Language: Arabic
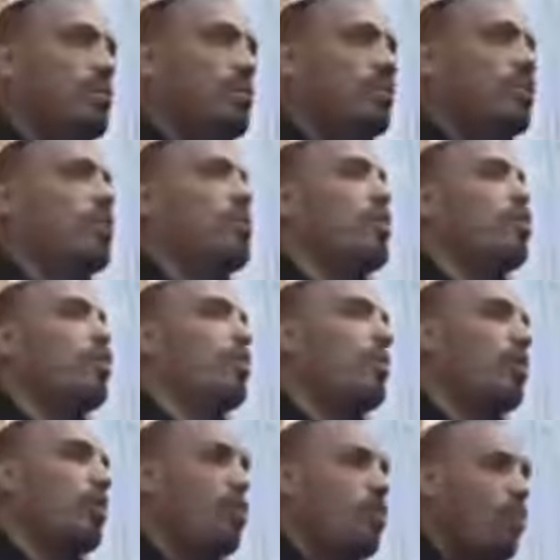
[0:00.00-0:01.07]
وشبه
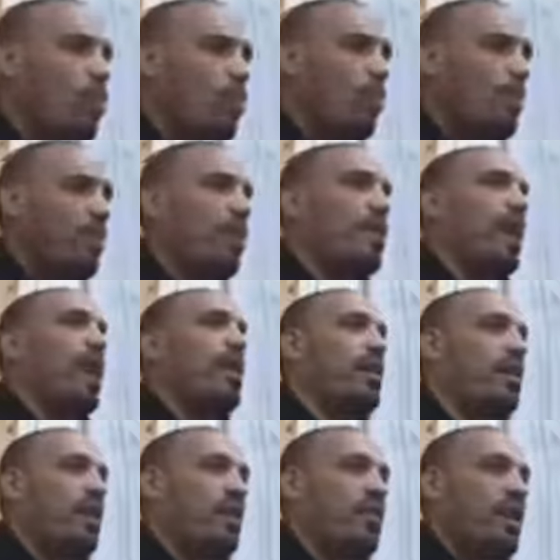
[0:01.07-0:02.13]
الجملة كله في محل
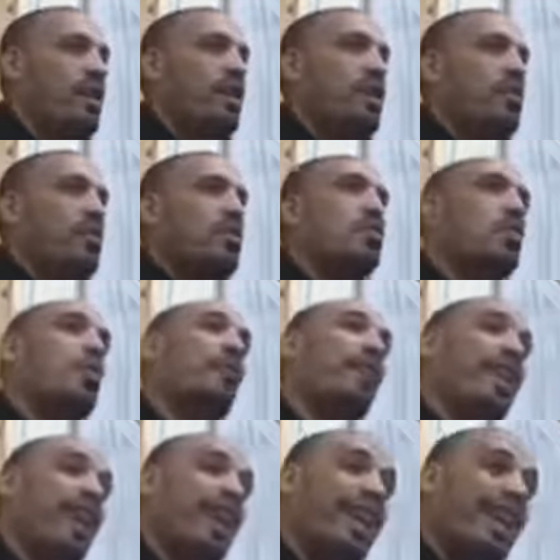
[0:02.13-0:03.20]
خبر بس هو في
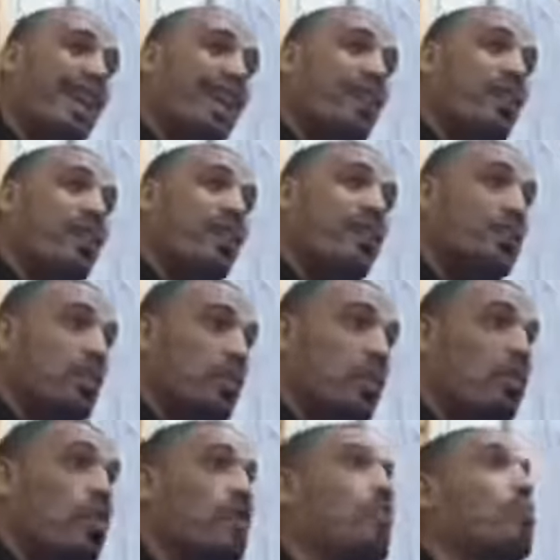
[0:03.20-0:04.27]
الحقيقة شبه
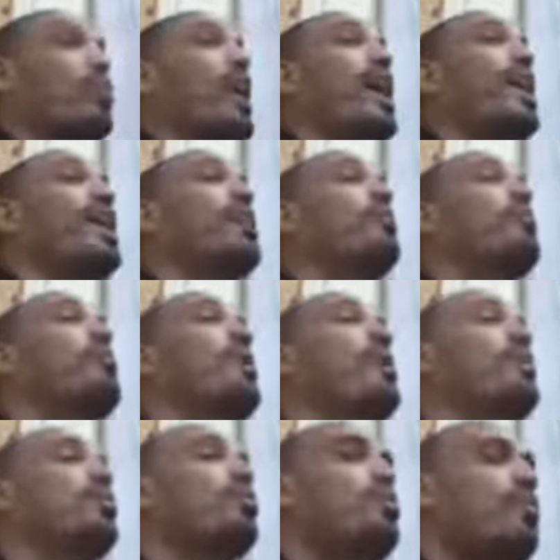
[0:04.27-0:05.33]
الجملة متعلق
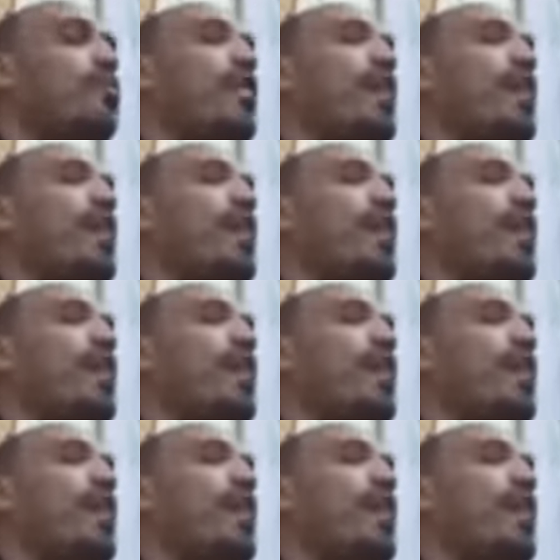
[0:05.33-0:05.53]
بمحذوف